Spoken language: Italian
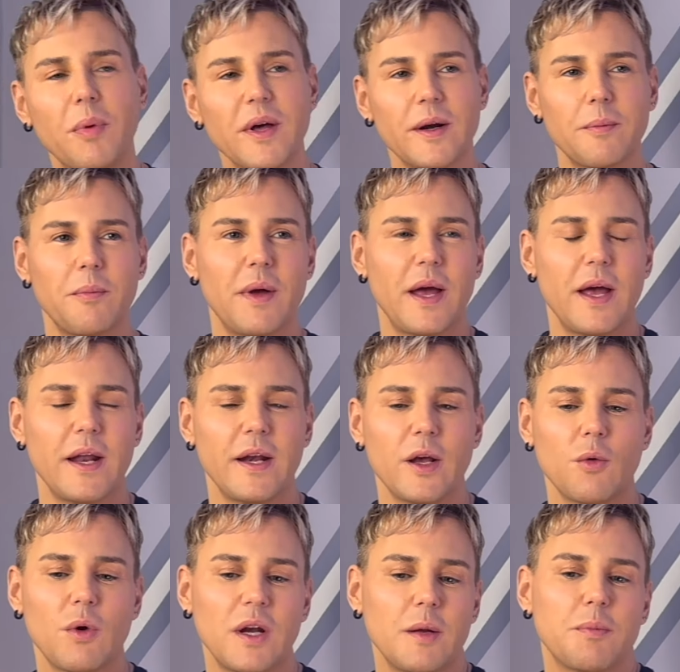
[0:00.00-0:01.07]
per
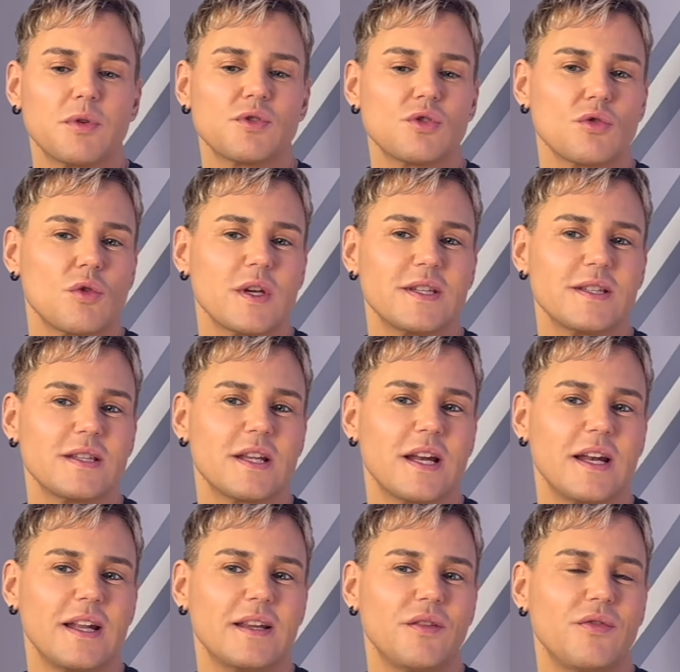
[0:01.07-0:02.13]
bene quali possono
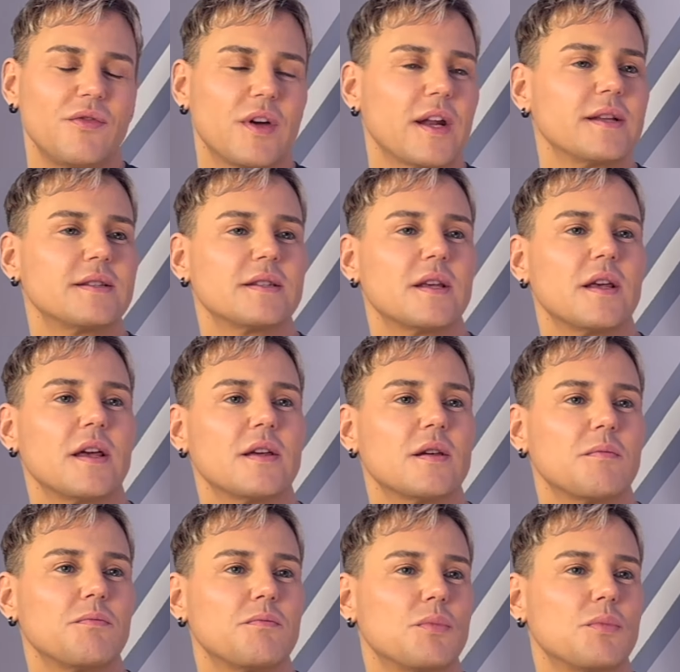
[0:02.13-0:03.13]
essere le differenze